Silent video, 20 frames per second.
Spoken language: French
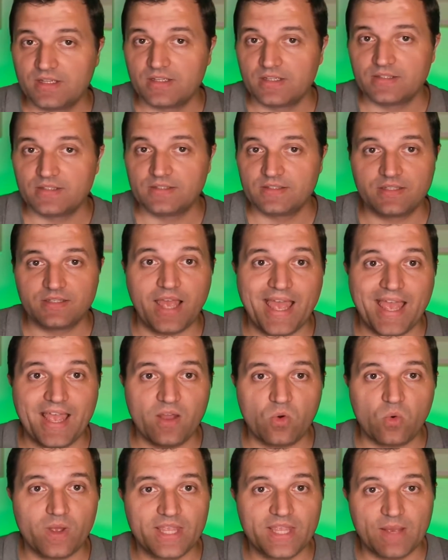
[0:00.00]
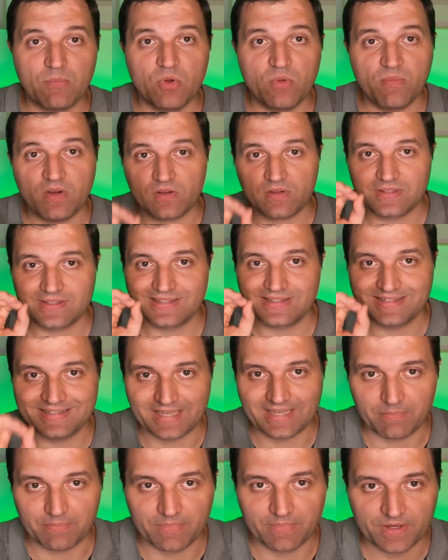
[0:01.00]
c'est incroyablement
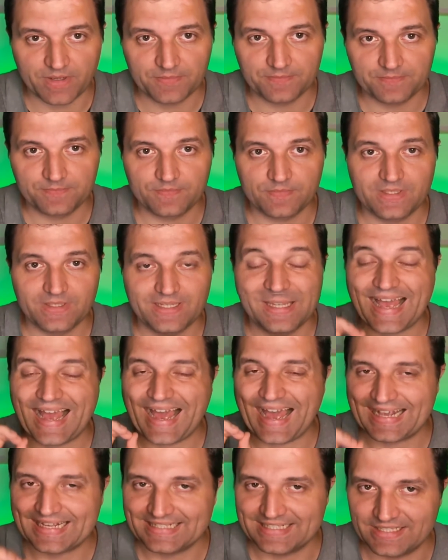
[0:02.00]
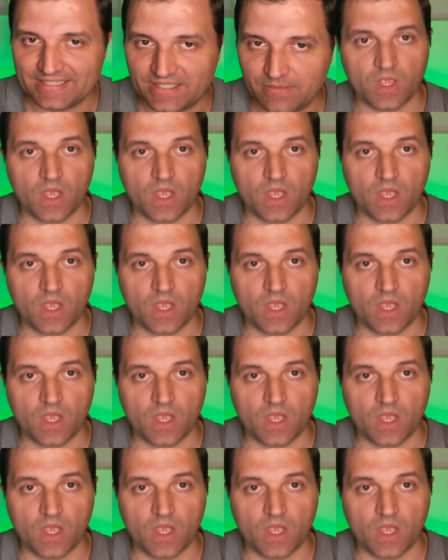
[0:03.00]
simple et accessible.